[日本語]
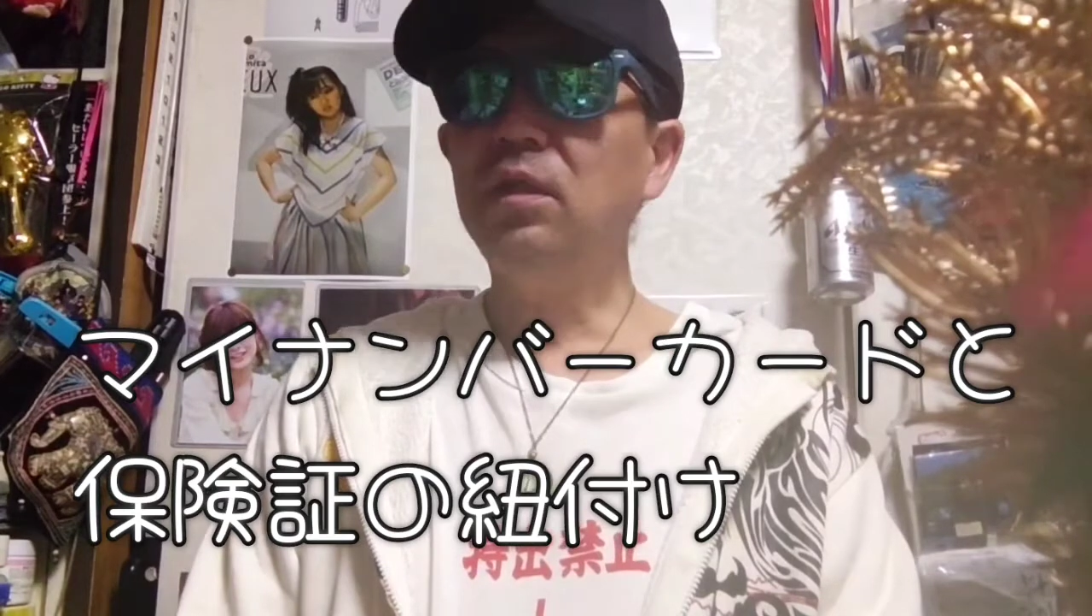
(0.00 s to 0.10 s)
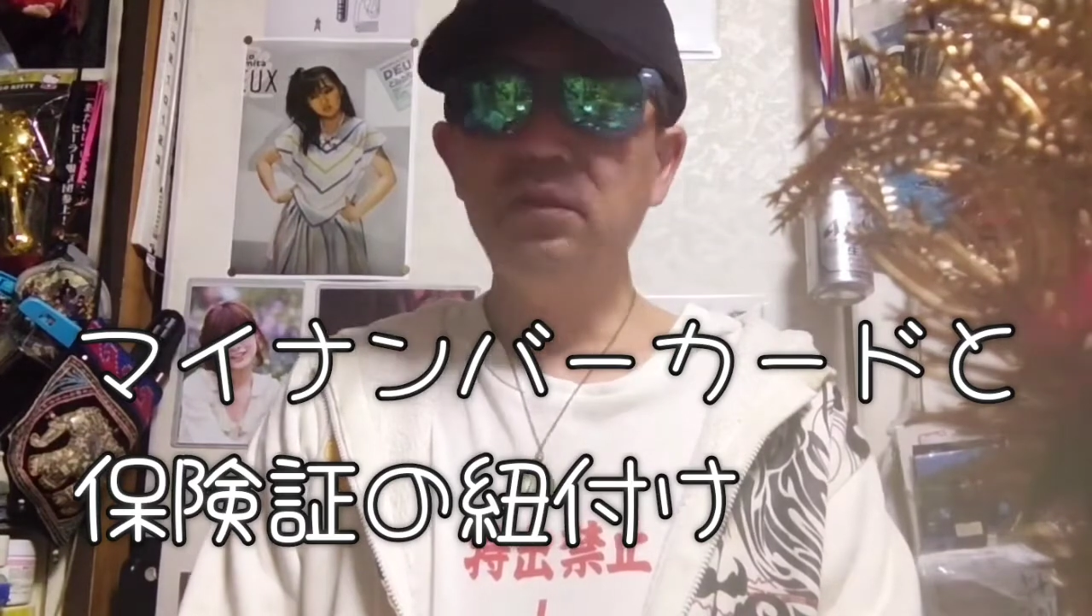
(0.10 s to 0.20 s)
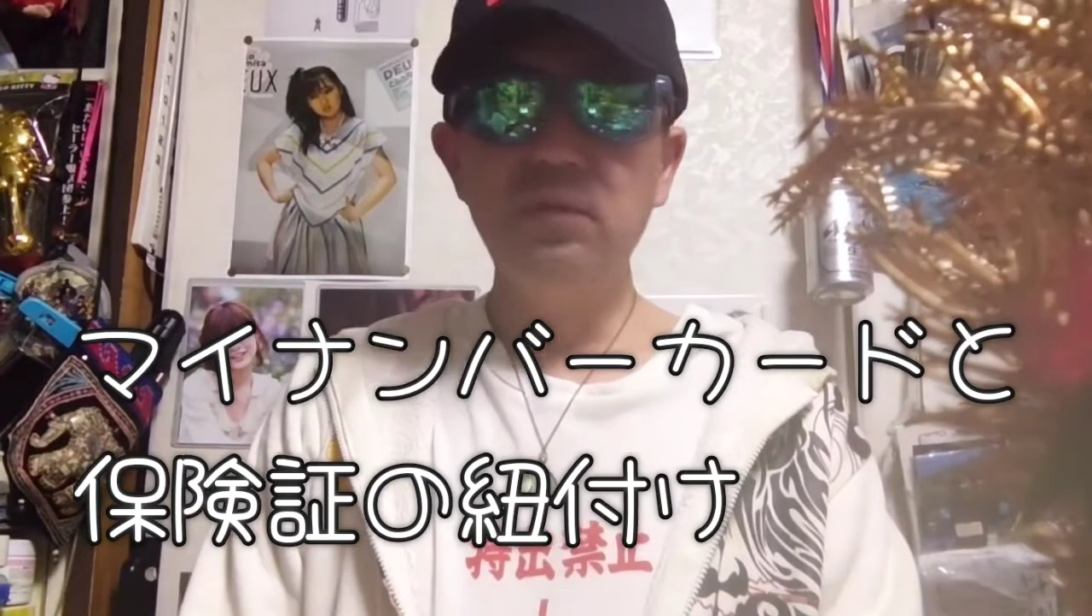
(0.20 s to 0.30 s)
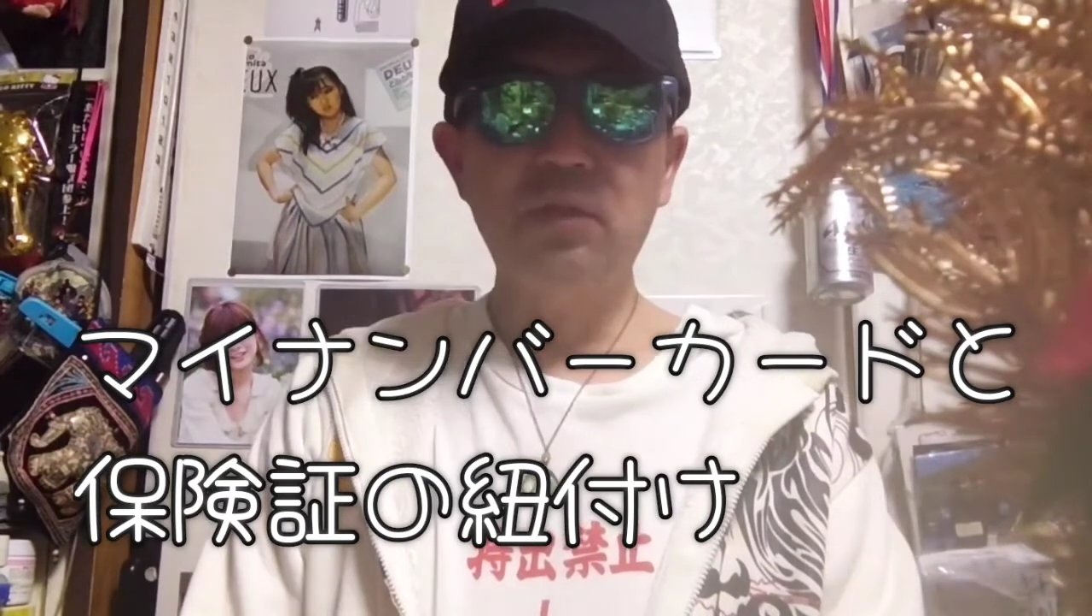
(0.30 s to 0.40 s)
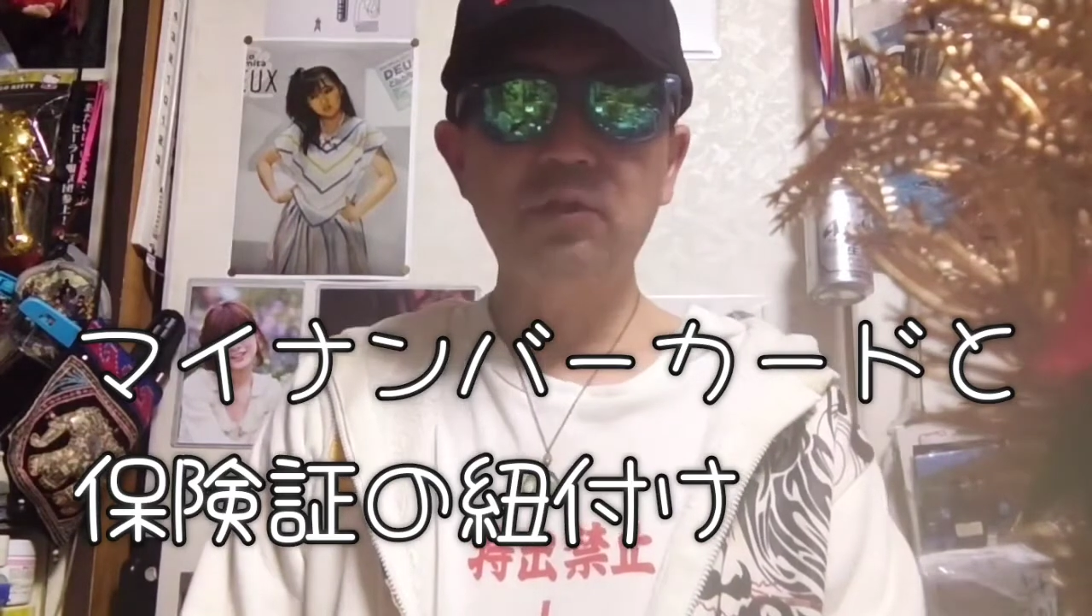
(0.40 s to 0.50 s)

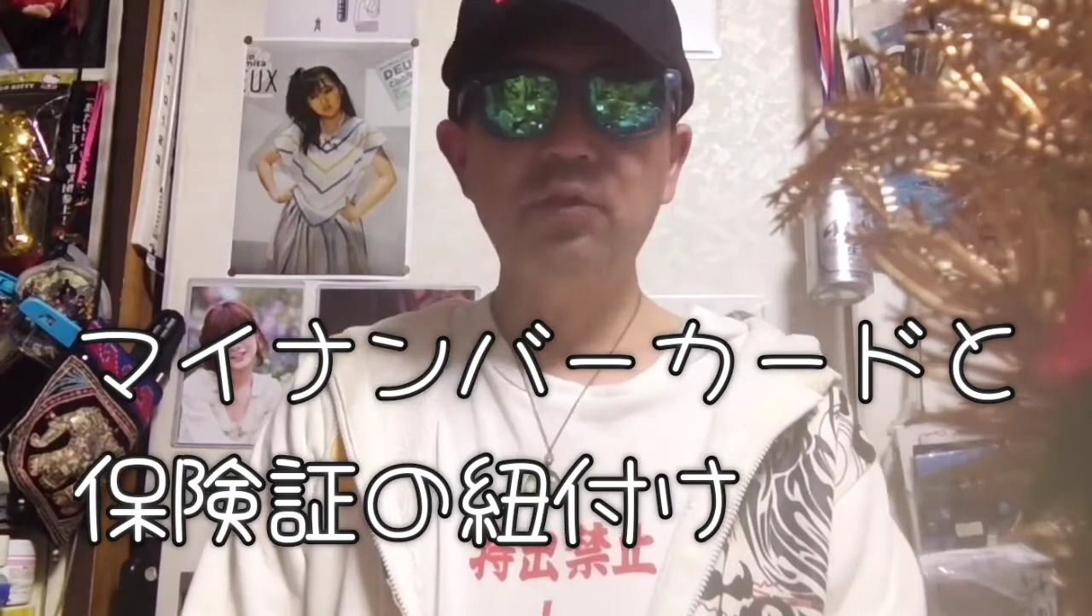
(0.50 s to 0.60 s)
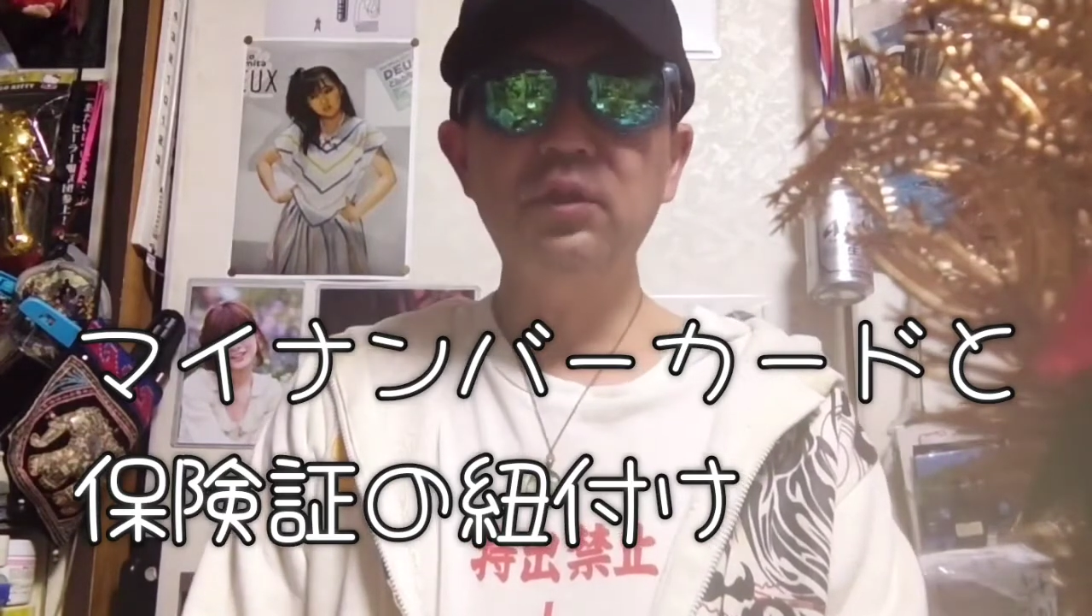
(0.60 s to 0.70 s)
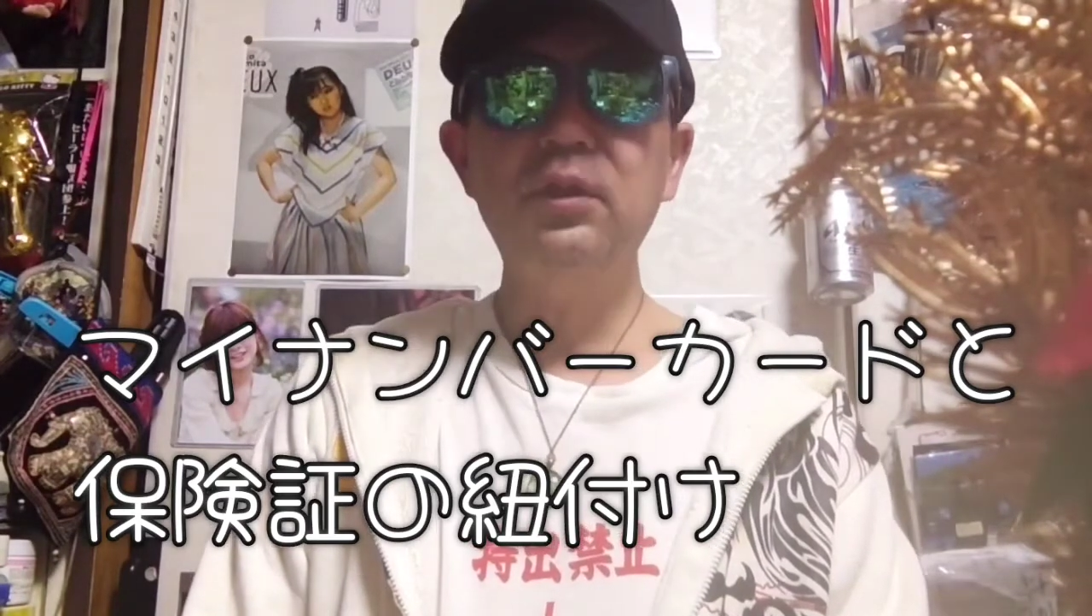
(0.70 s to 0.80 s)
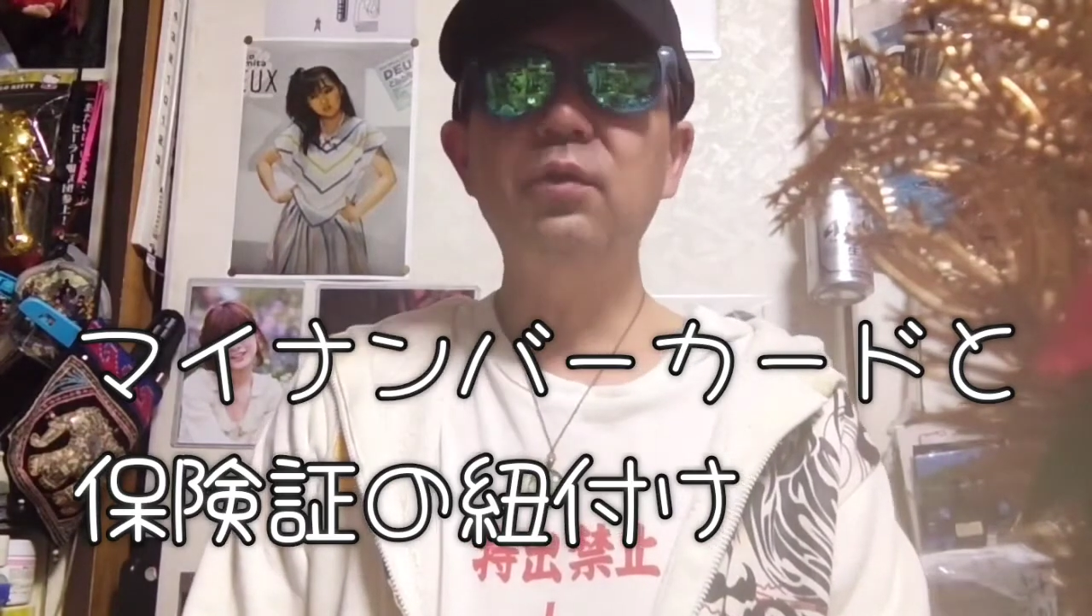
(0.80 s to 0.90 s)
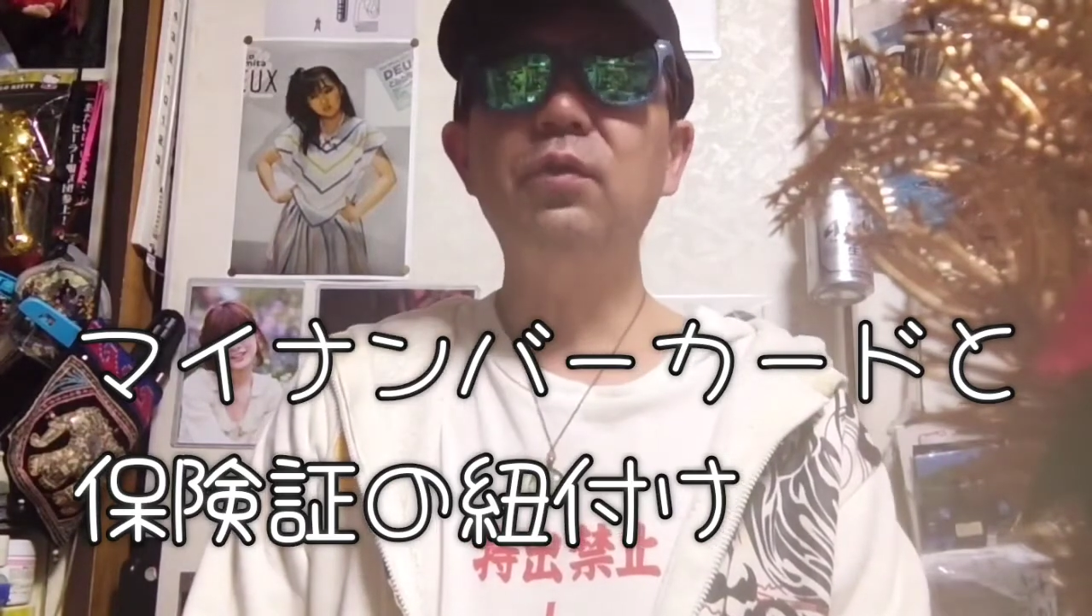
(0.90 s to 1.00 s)
つ役所
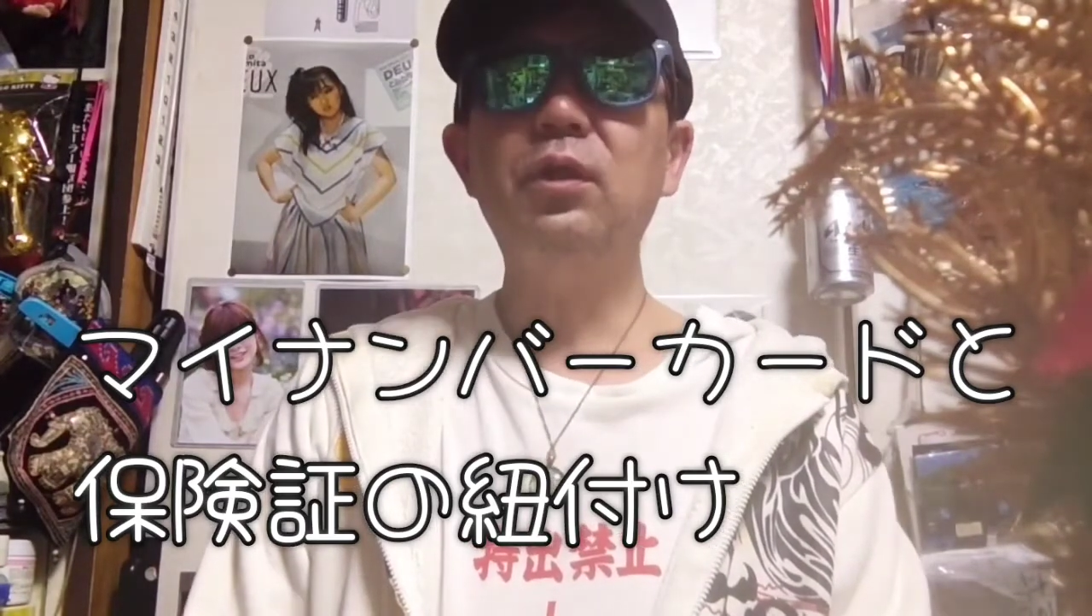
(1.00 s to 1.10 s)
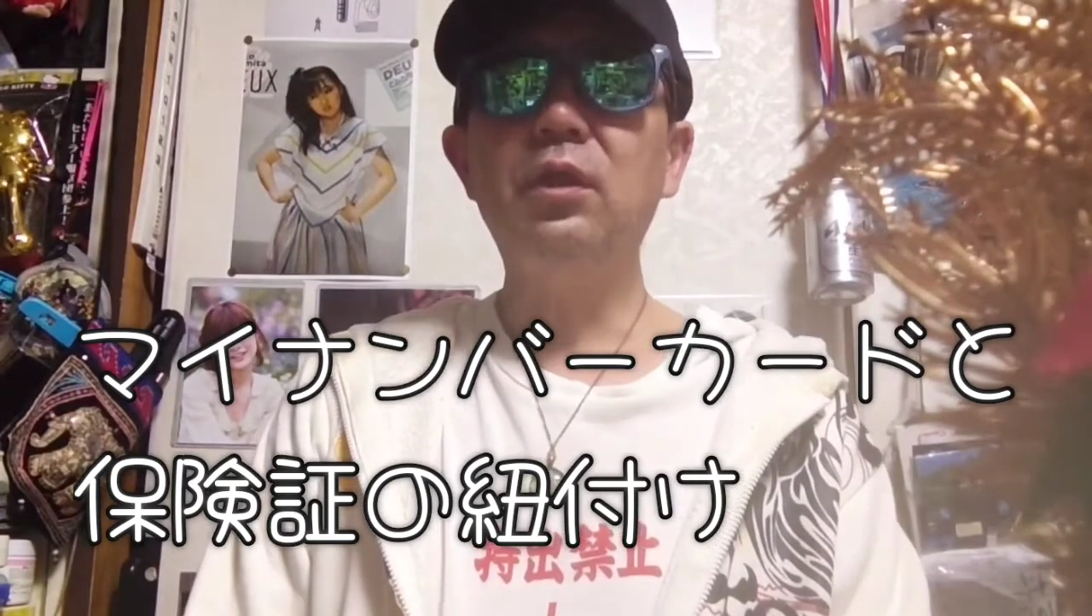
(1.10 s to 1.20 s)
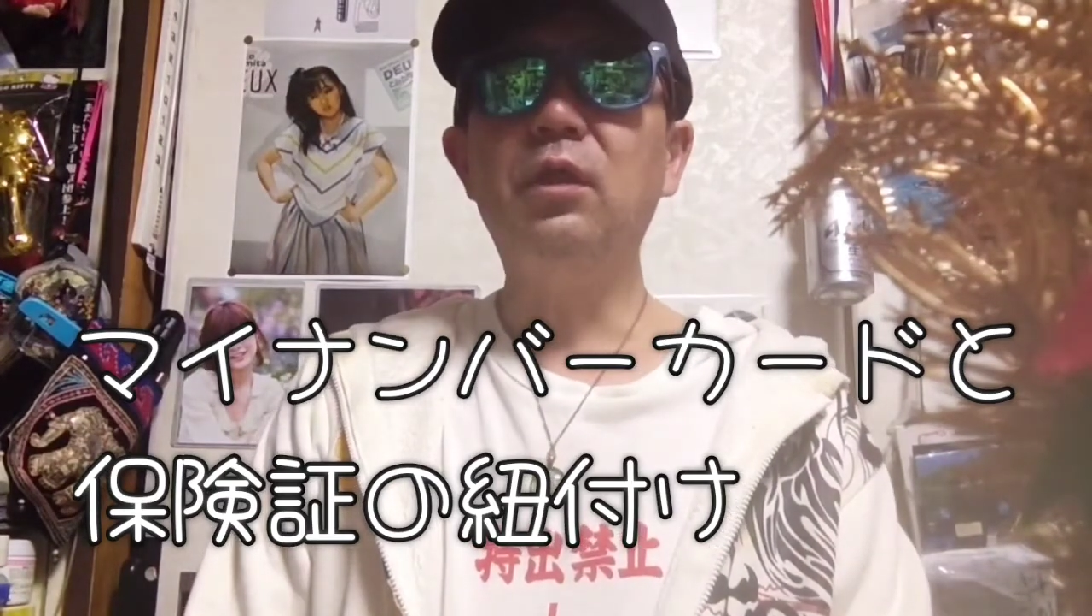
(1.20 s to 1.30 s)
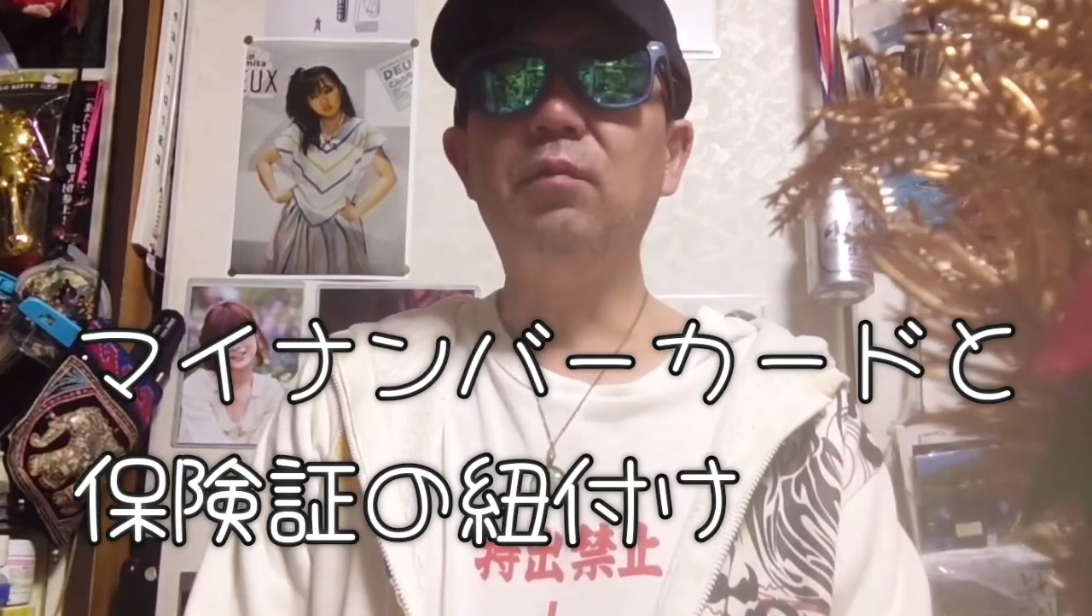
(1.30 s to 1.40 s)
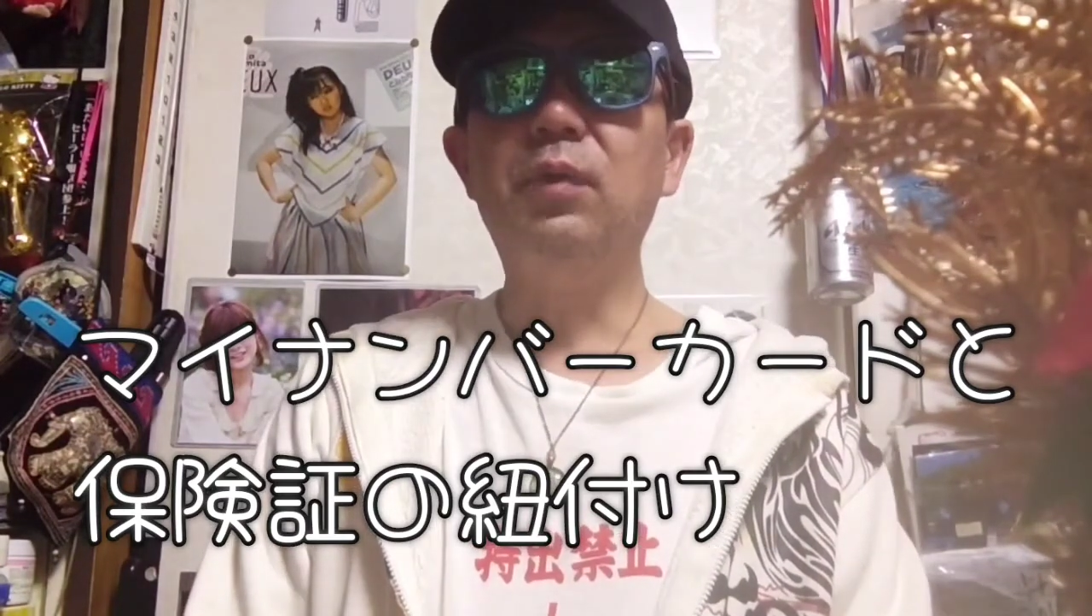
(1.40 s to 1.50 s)
に行った時に